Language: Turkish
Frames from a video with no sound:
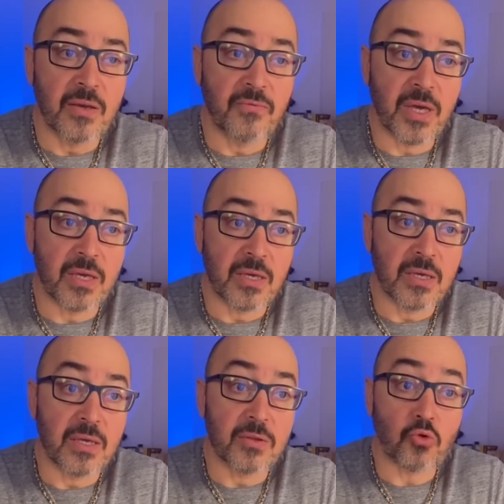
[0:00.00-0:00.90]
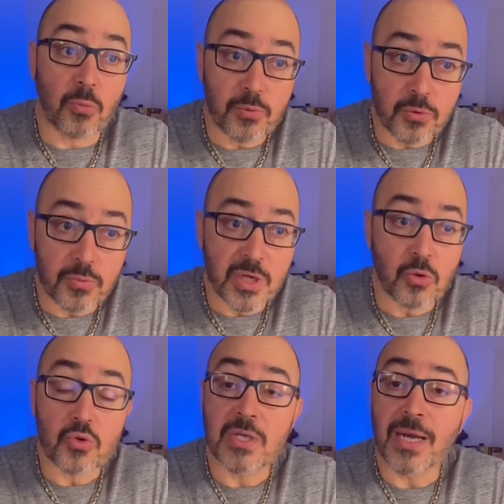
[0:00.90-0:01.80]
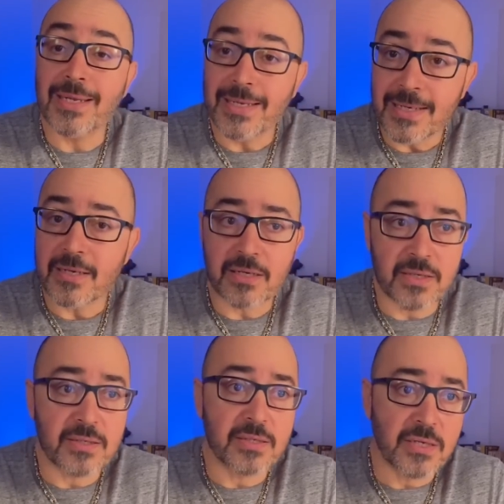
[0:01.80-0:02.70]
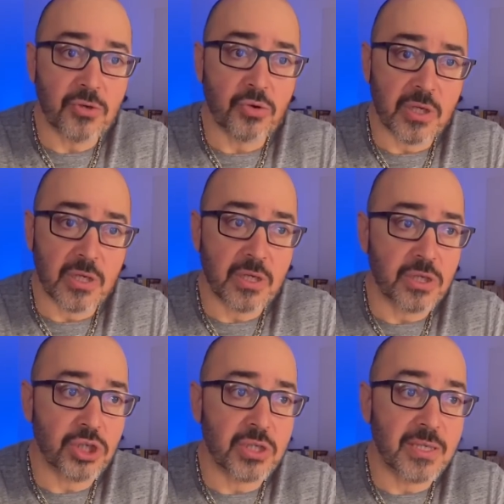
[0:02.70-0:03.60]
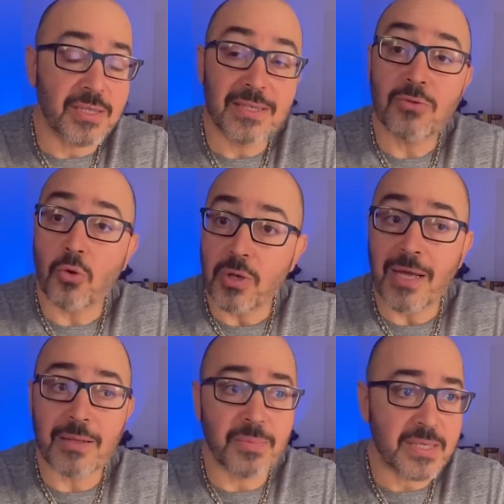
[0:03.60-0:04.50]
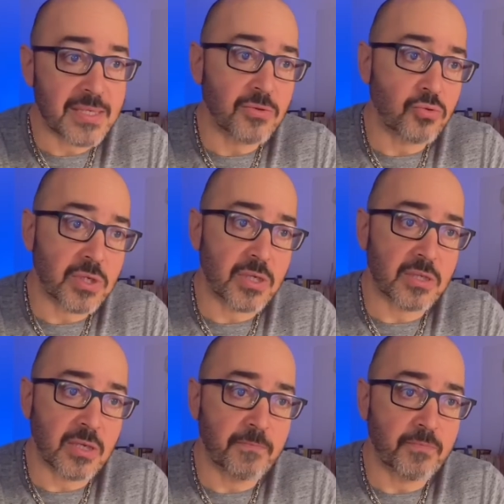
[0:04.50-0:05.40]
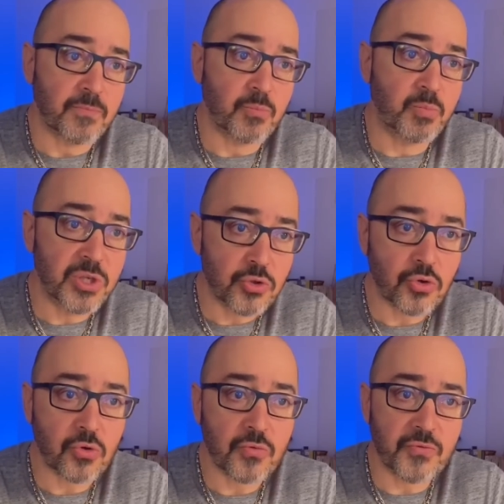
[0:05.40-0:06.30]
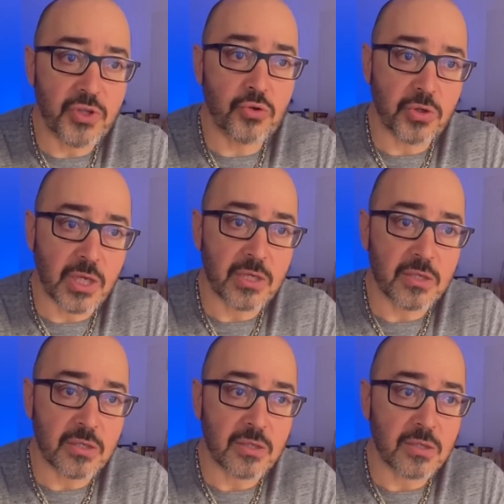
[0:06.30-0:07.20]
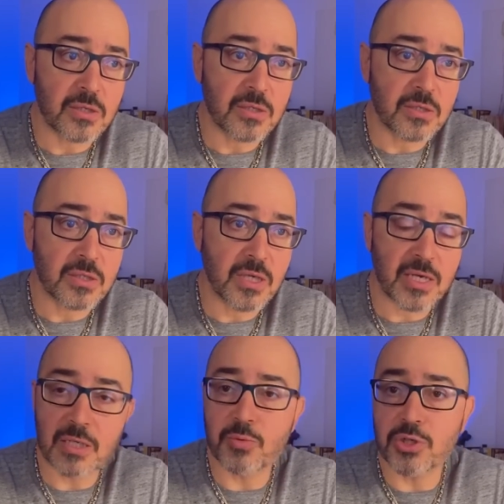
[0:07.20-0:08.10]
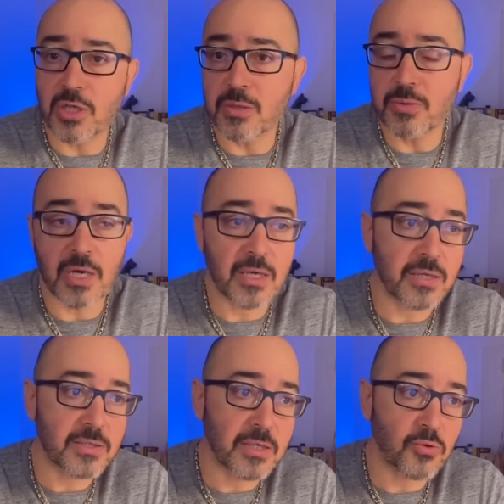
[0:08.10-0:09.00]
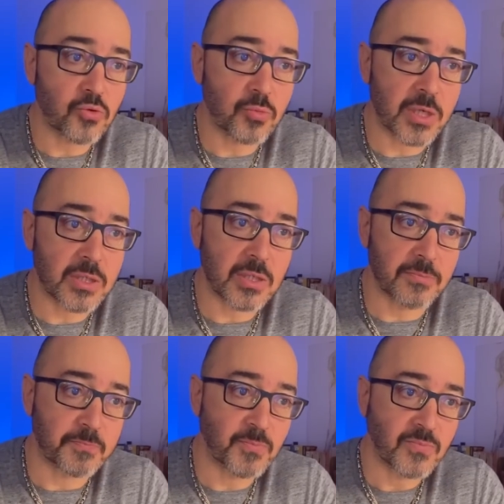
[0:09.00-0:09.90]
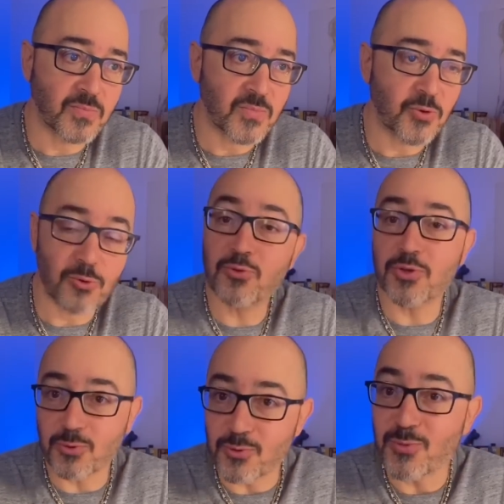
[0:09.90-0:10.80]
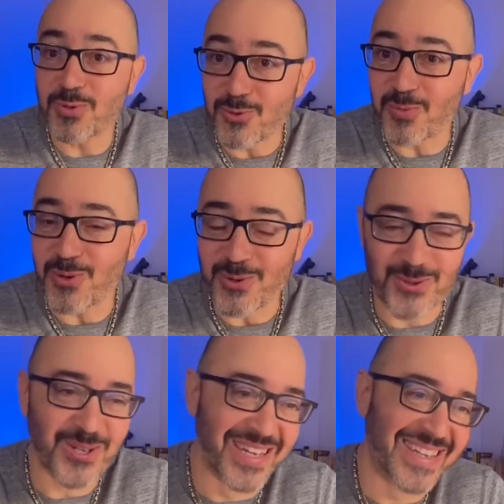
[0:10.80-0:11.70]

ve toplumda özellikle kadınlara yönelik şiddetin önlenmesi üzerine birçok video ile takipçilerimin hayatına dokunmaktayım. Oldukça uzun bir cümle oldu.